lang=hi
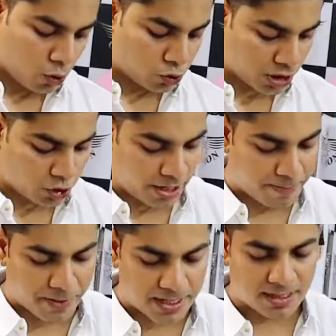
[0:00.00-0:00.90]
उसका जो
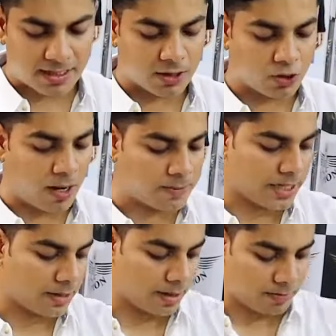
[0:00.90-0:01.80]
इंप्रेशन रहता है जो
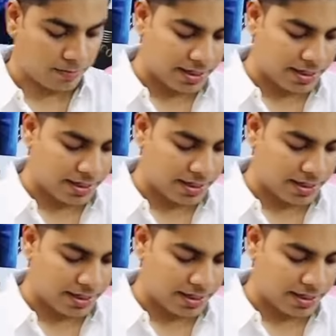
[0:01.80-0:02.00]
आपसे एक बार